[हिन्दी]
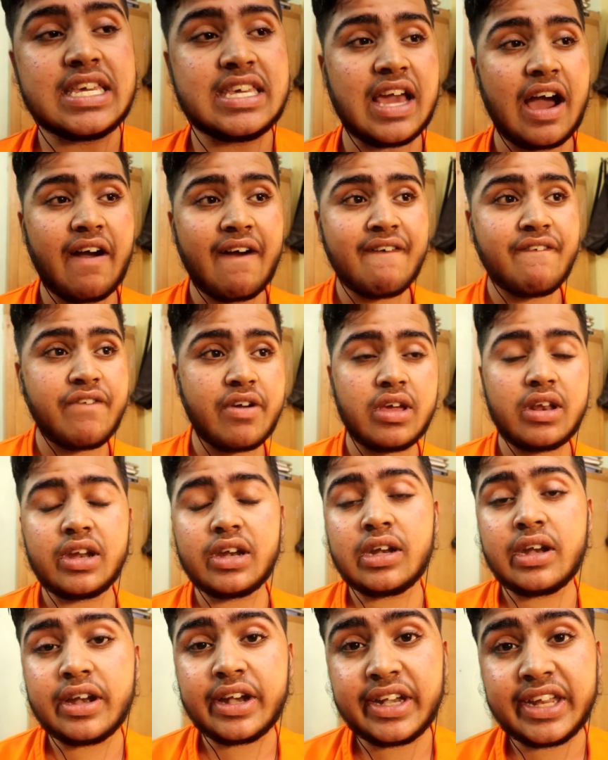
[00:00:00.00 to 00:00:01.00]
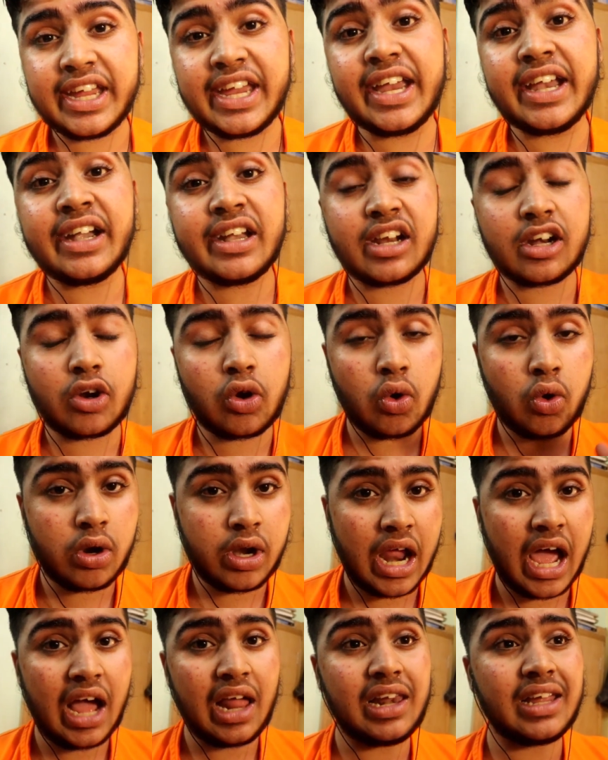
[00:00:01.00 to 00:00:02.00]
या फिर रेडिएटर को
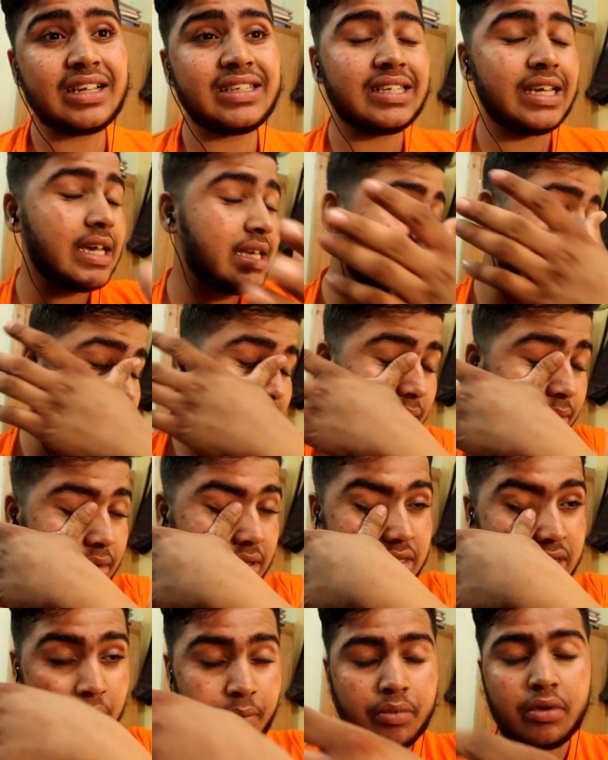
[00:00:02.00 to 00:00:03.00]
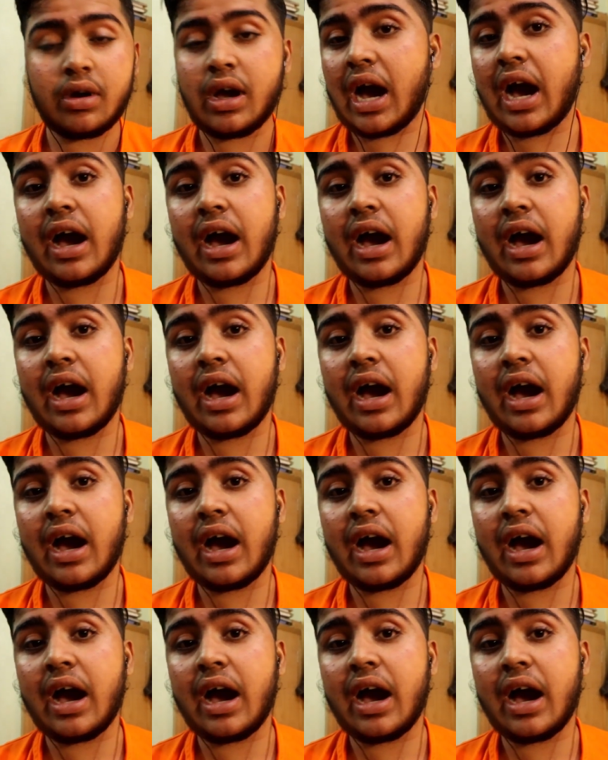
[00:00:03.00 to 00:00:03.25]
ना लग जाए इसलिए जब